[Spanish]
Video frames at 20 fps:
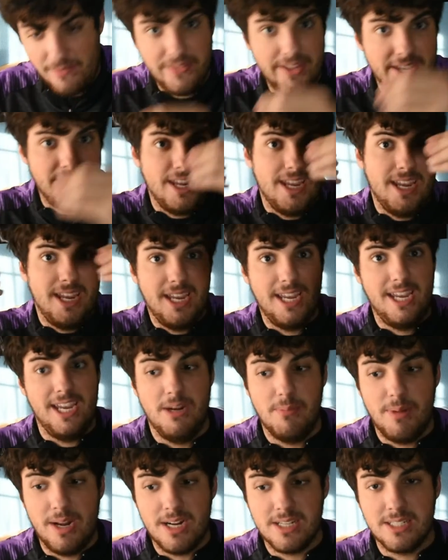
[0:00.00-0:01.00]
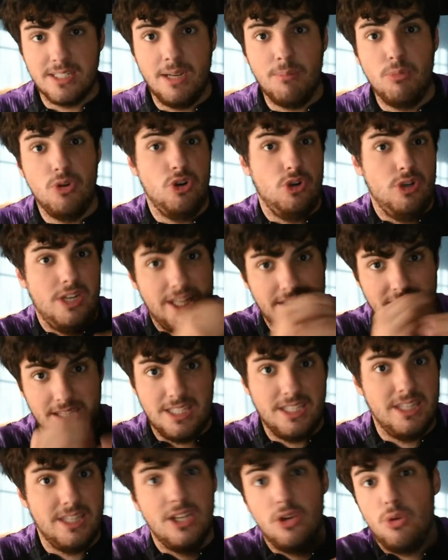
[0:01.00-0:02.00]
de el Barça, bueno, la
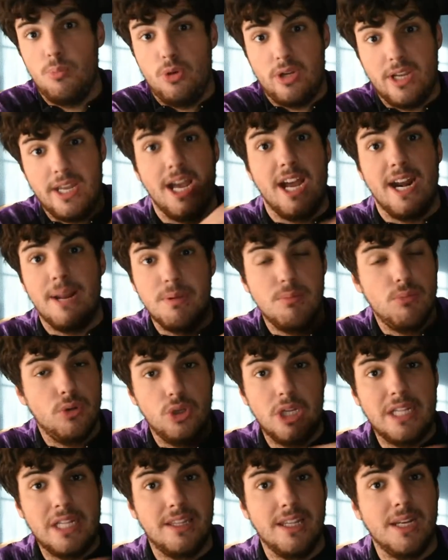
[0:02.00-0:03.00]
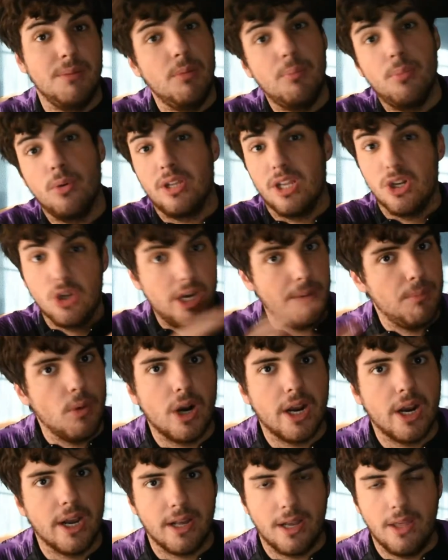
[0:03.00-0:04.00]
identidad no, porque ahora mismo no la tenemos porque no la
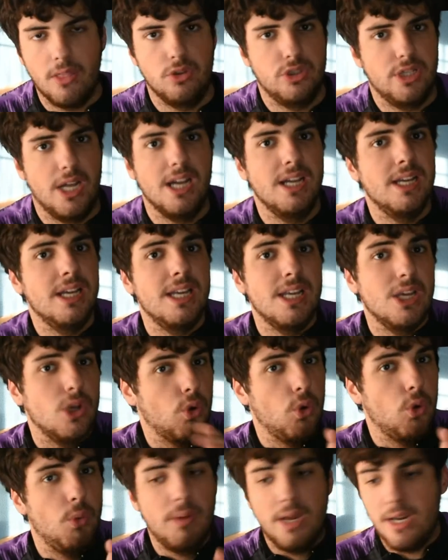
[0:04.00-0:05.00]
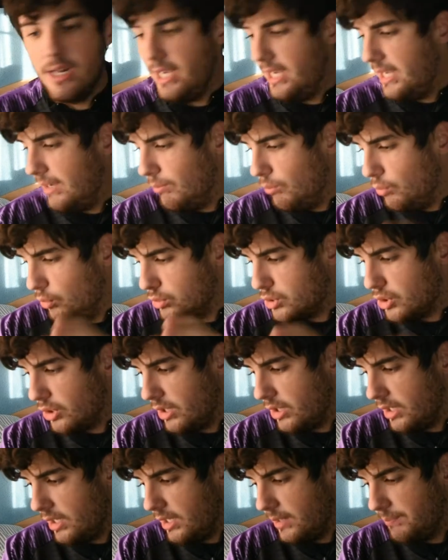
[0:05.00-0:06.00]
hemos cargado. O sea, Kuman, es eh, mucho
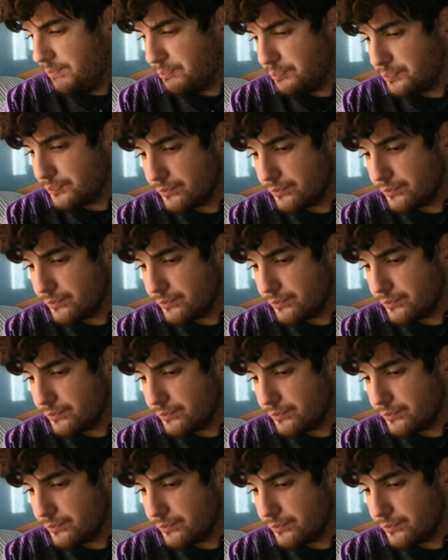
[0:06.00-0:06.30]
de.